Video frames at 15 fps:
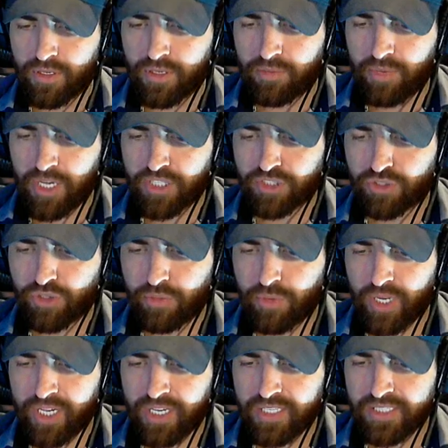نبلش نضرب
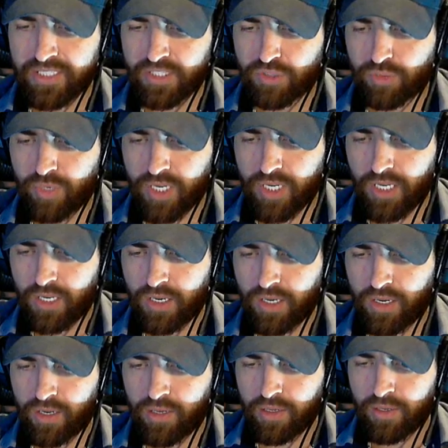هيك نأذي شوي
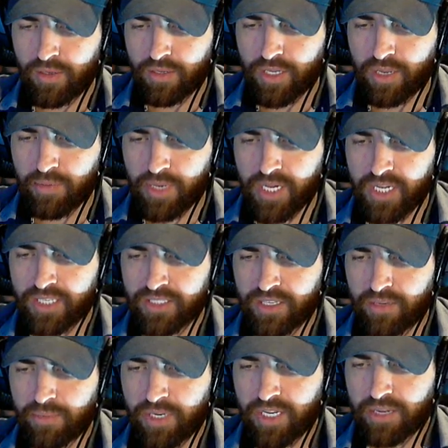كمان هيك
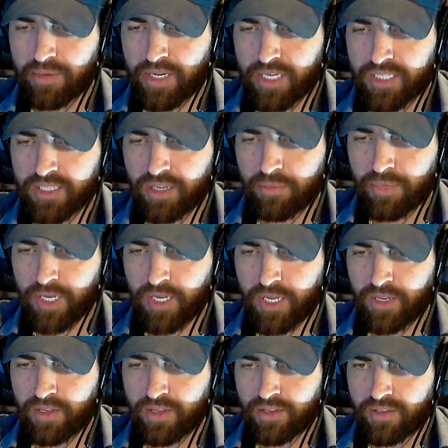ضربة كمان هيك ضربة
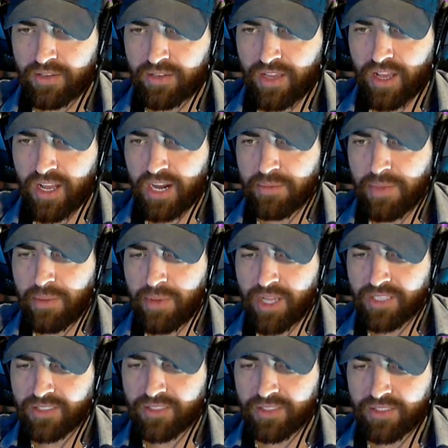يا حرام ما
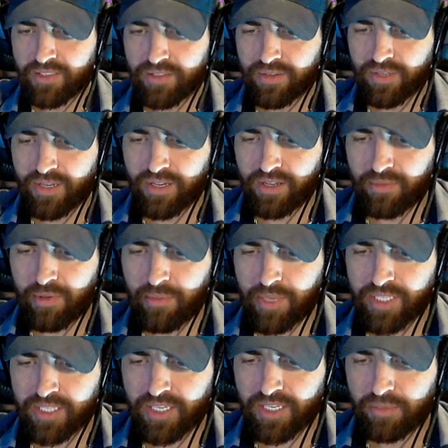مات والله ما
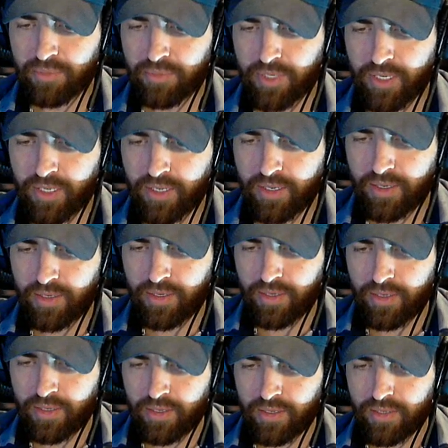مات غريب
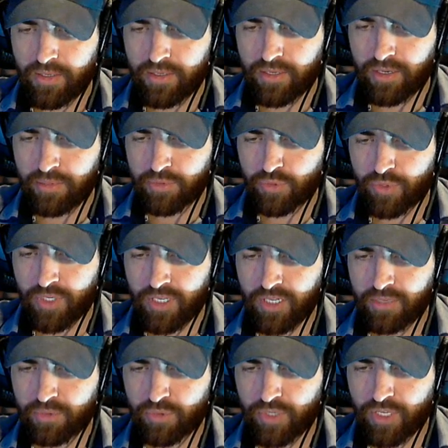قرب شوي
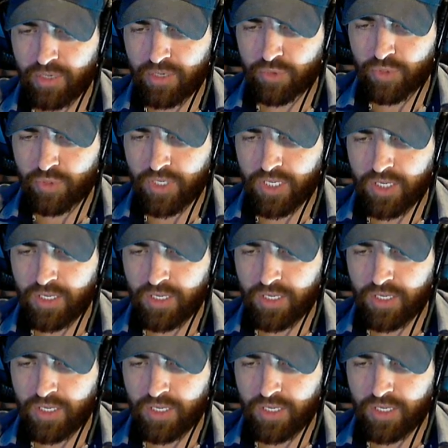قرب شوي قرب شوي